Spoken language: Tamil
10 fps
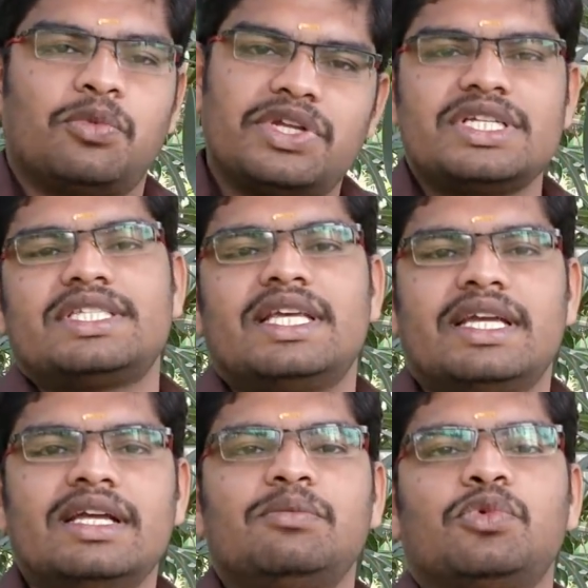முயற்சி
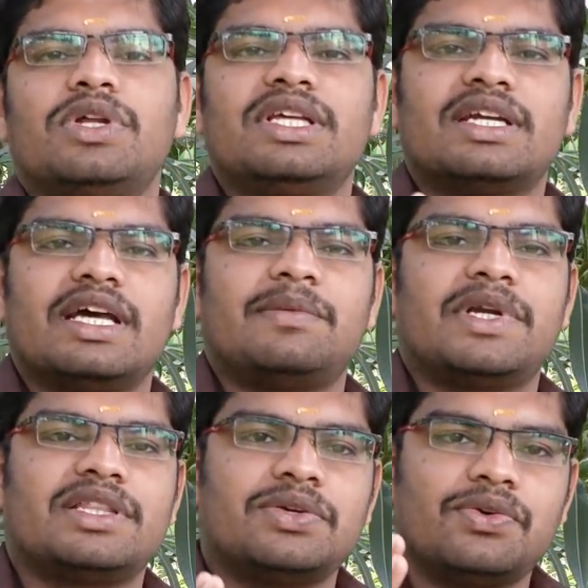செய்யுங்க முதல்
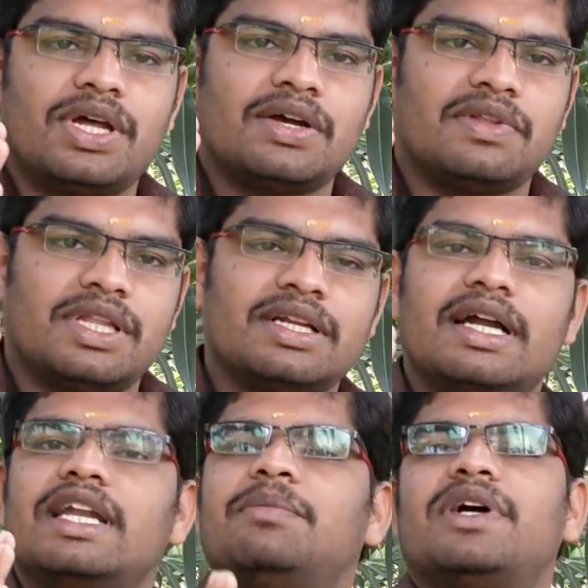இரண்டாயிரம் இடத்திற்குள்ளாக வந்தால்
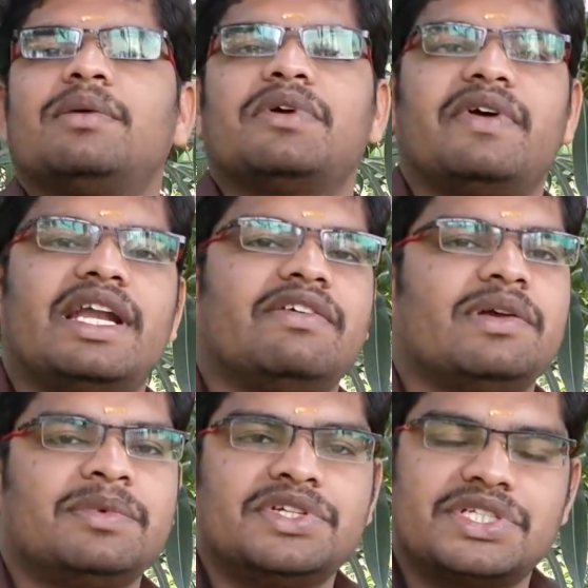கண்டிப்பாக நமக்கு வேலை
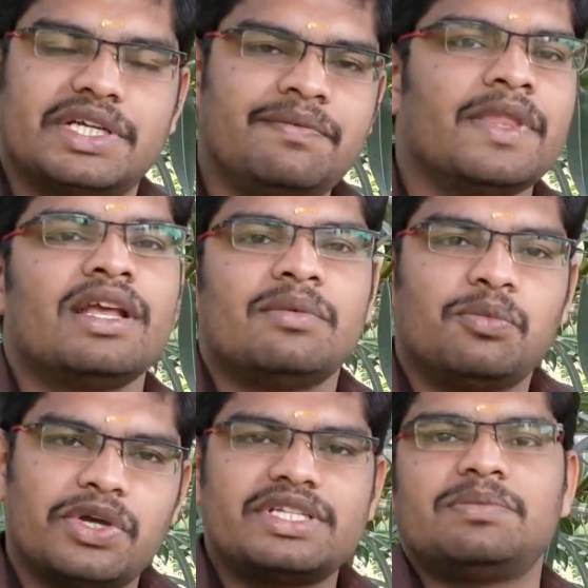வாய்ப்பு நிச்சயம்
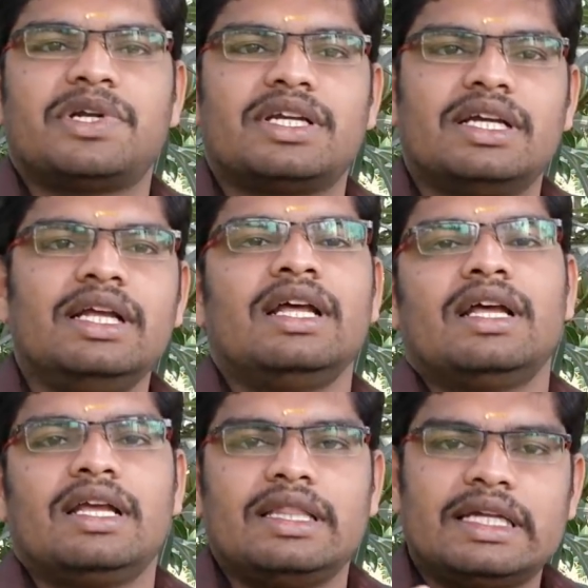முயற்சி பண்ணுங்க
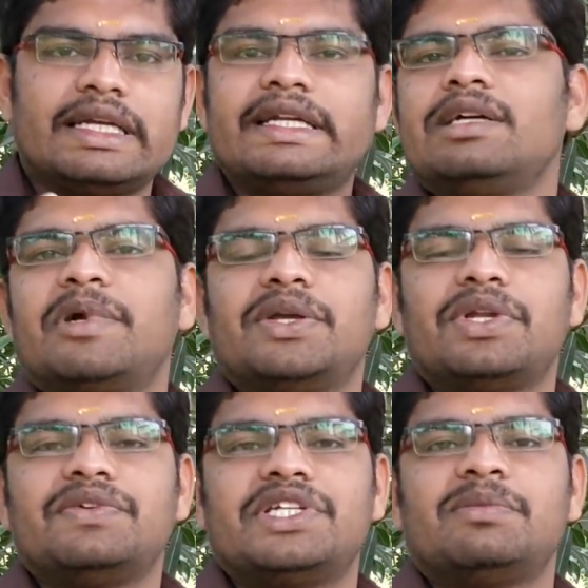இந்த டெட்டுக்கு
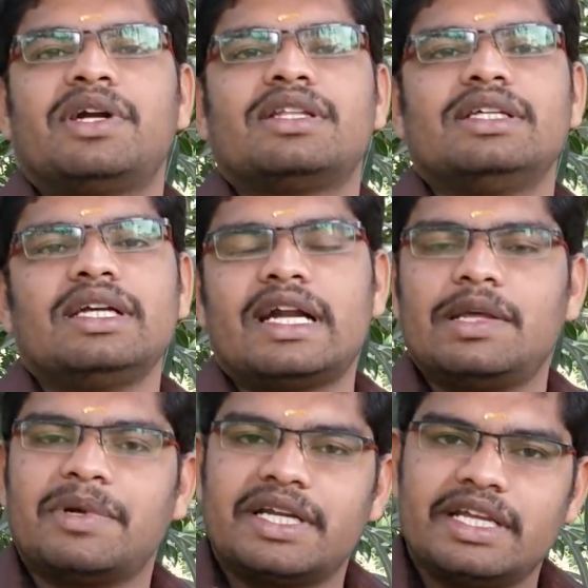படிக்கூடிய விஷயமானது
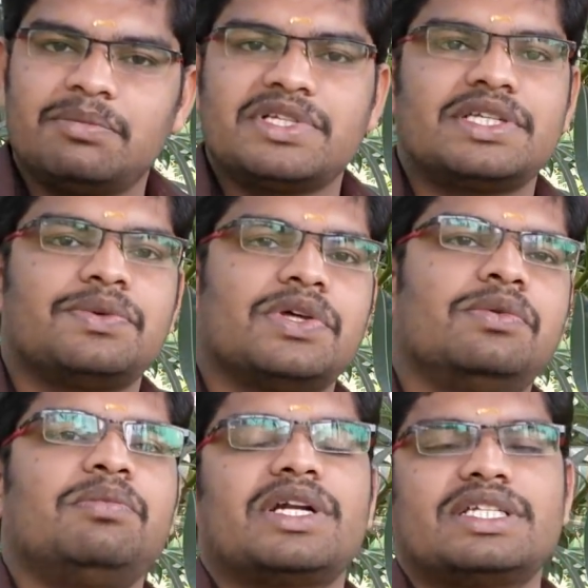கண்டிப்பா டிஎன்பிஎஸ்சிக்கு
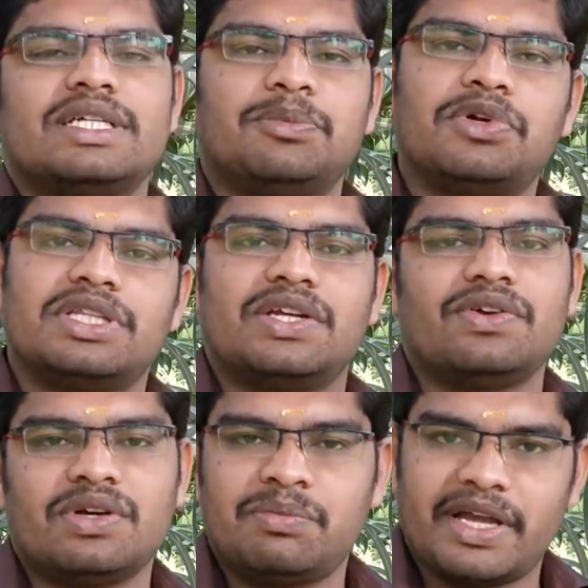உதவும் மற்ற போட்டித்
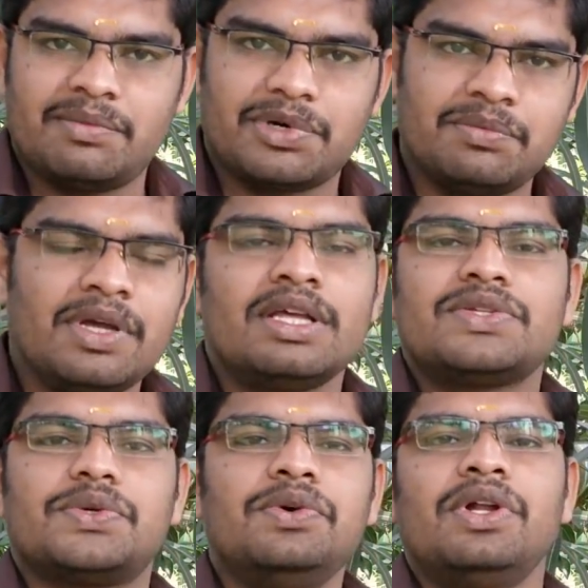தேர்வுகளுக்கும் பயன்படும்
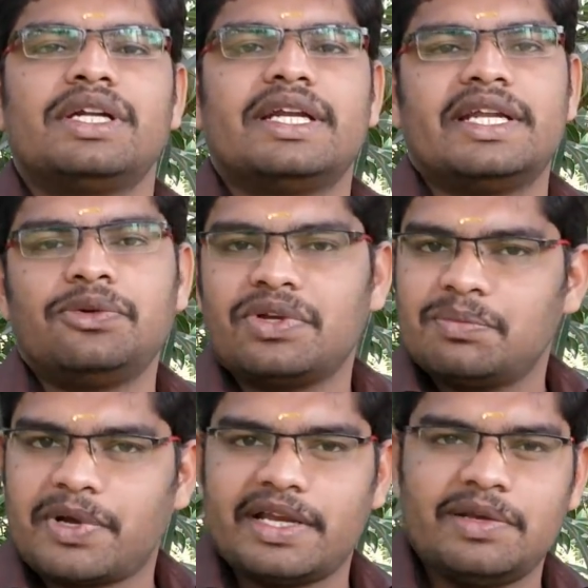ஸோ டெட்டை
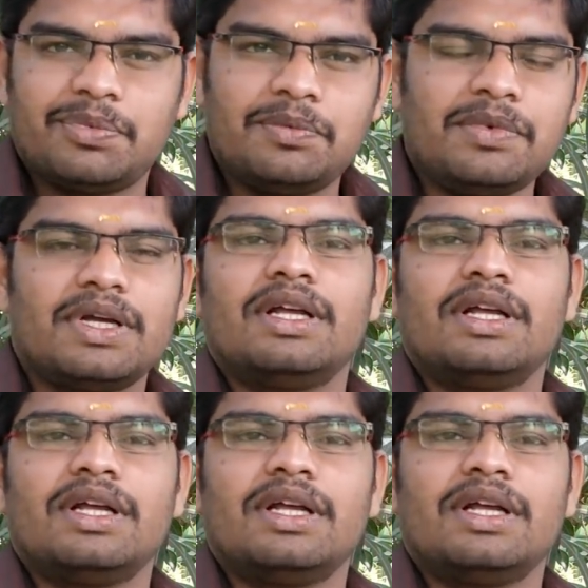நோக்கி பயணிப்போம்